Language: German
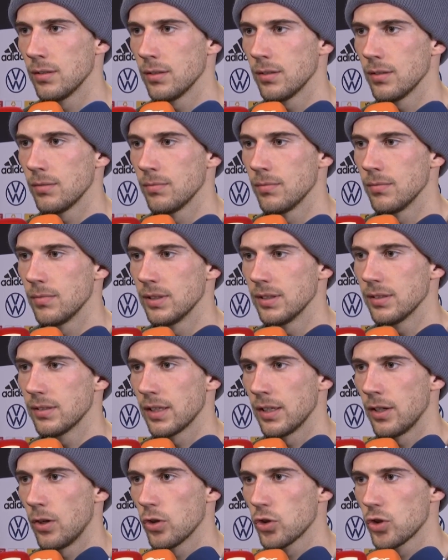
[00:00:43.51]
Ähm, ist es
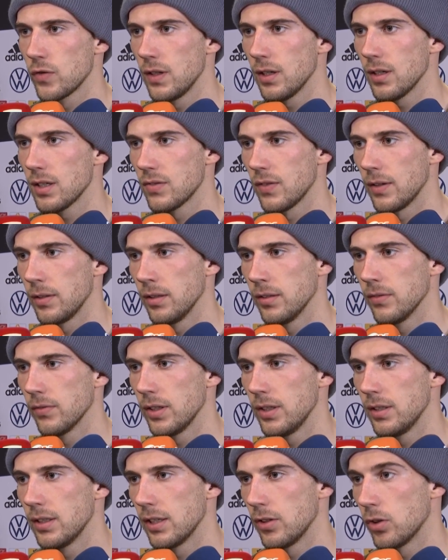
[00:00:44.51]
dann auch schwierig, wenn,
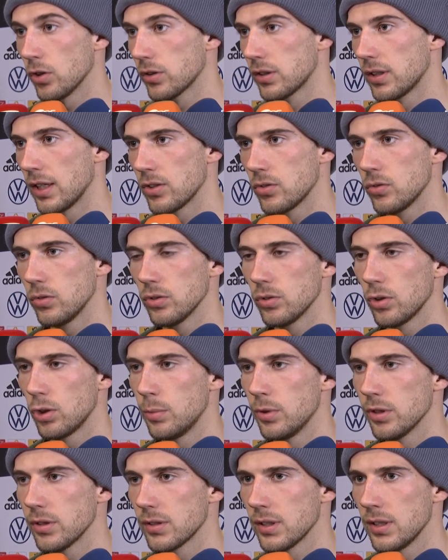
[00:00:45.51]
wenn die dann noch dazu so
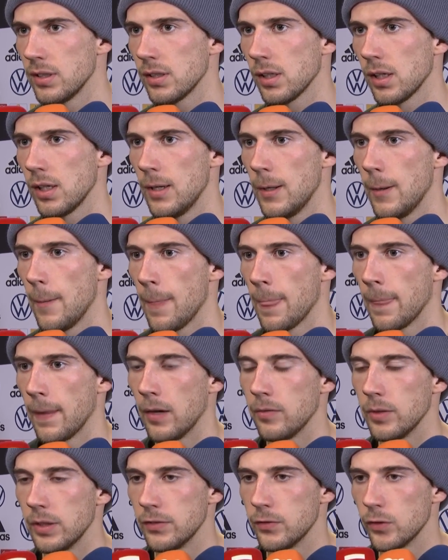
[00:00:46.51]
robust sind.
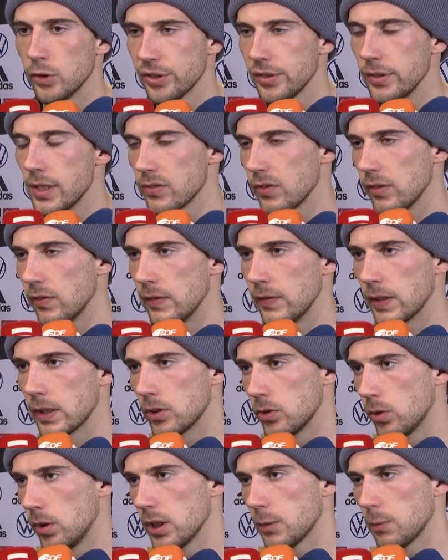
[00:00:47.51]
Aber wir wussten, dass wir, wenn wir
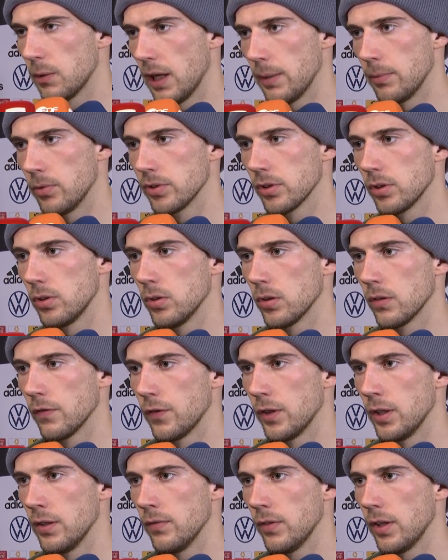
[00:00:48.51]
geduldig bleiben, unsere Lücken
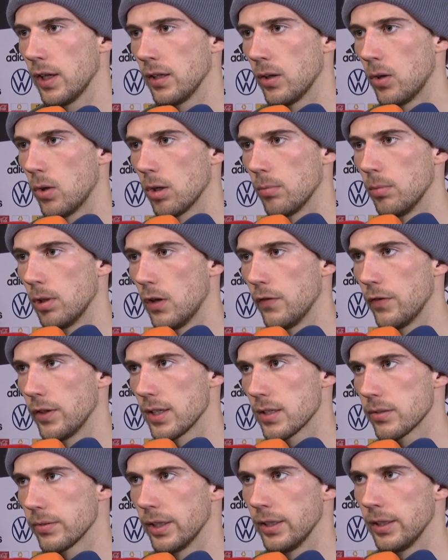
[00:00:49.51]
finden werden, auch im Laufe
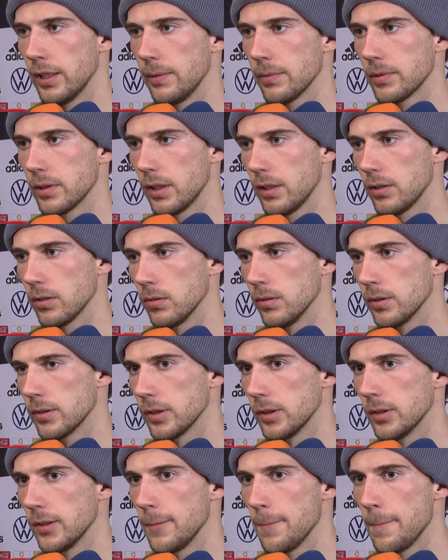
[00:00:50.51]
der zweiten Halbzeit.
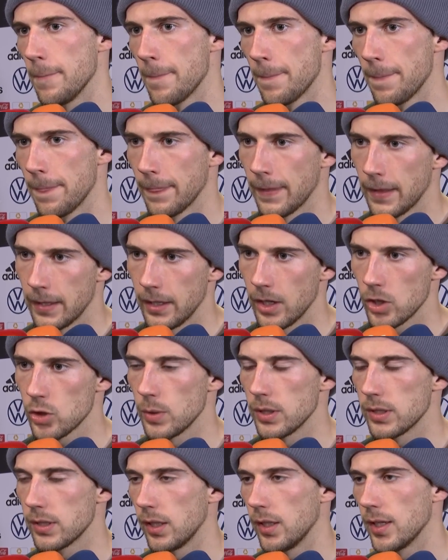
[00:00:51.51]
Und ähm, ja,
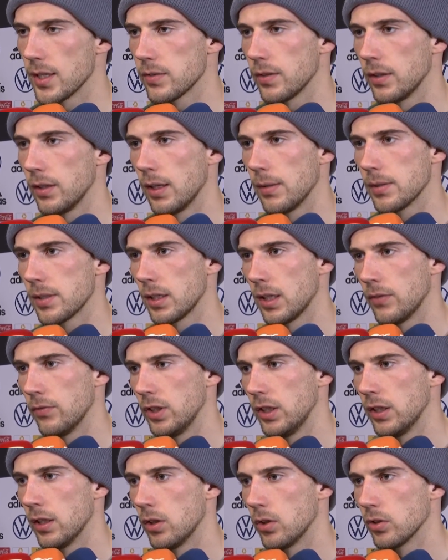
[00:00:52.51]
speziell in der zweiten Halbzeit haben
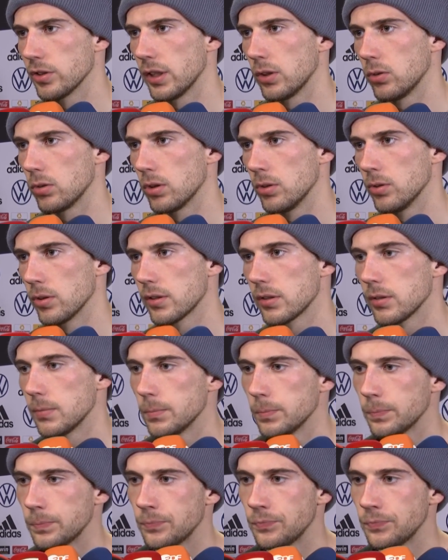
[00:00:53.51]
wir die dann auch sehr gut genutzt.